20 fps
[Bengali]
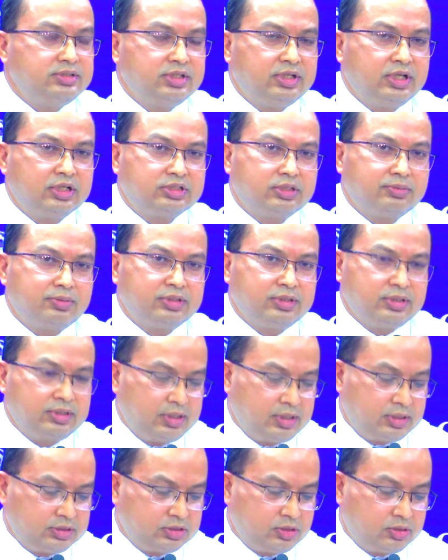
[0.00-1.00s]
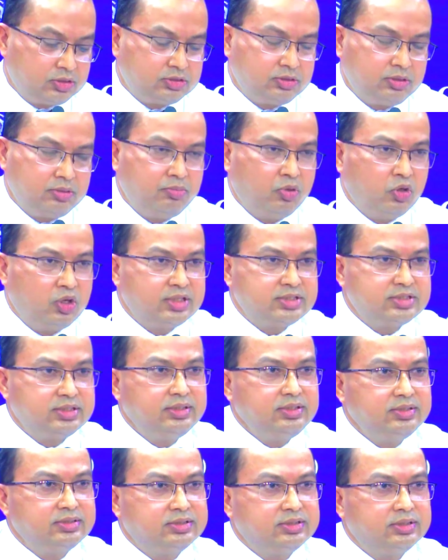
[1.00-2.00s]
জিজ্ঞাসাবাদে তারা সরাসরি
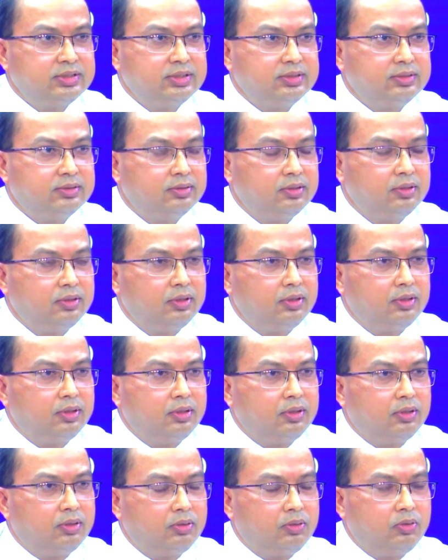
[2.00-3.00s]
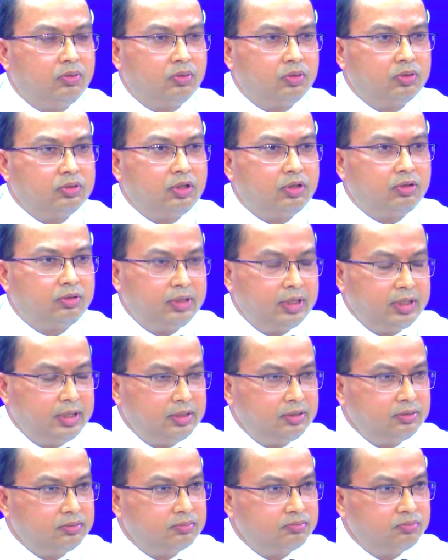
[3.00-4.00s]
বলেছে যে কোনো
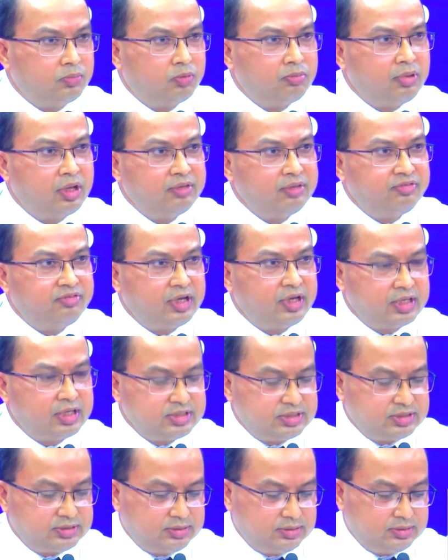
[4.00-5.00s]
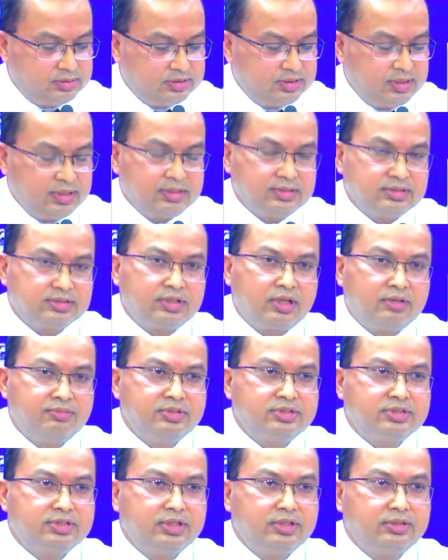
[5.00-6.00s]
ধরনের মোবাইল ফিনান্সিয়াল
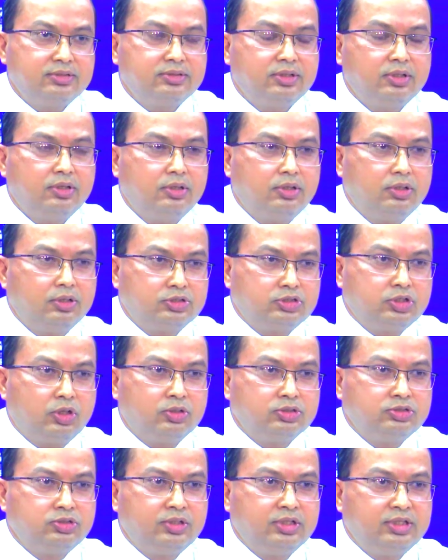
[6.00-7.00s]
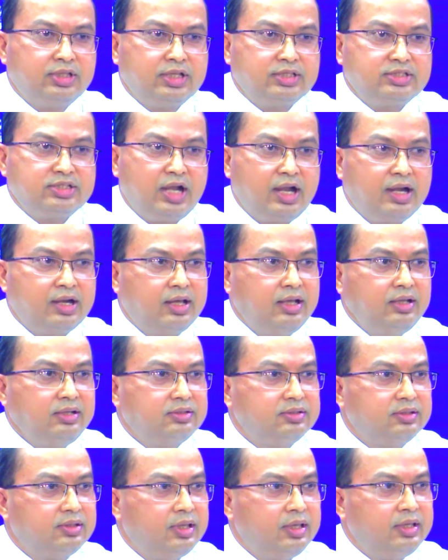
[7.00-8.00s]
সার্ভিসের সহযোগিতা ছাড়া
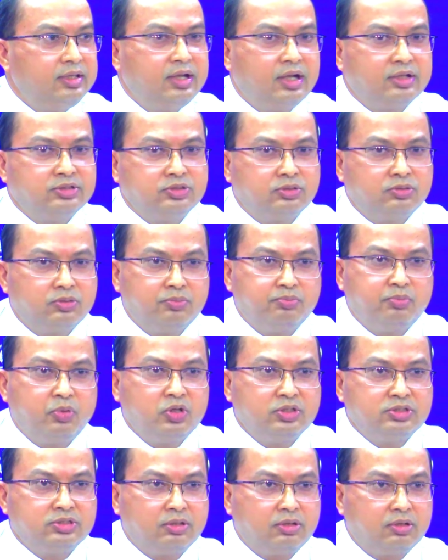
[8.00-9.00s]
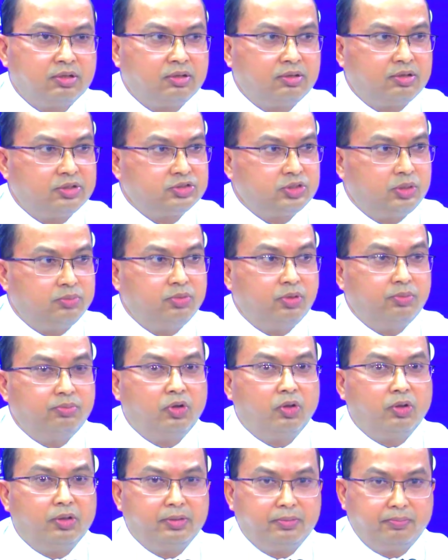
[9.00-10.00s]
এই কার্যক্রম পরিচালনা করা সম্ভব
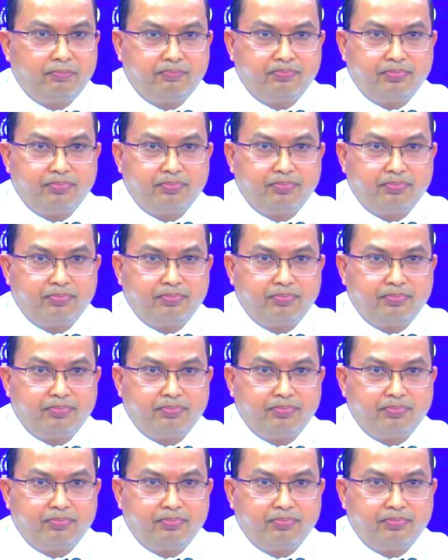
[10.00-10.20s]
নয়